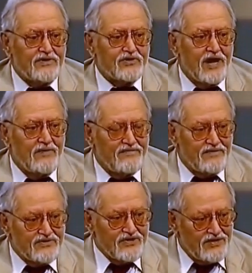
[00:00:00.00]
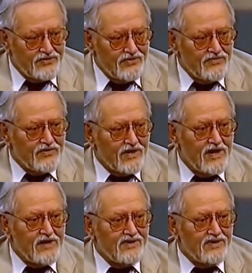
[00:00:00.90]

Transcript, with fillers: Ich schreibe für Zeitungen, für kleine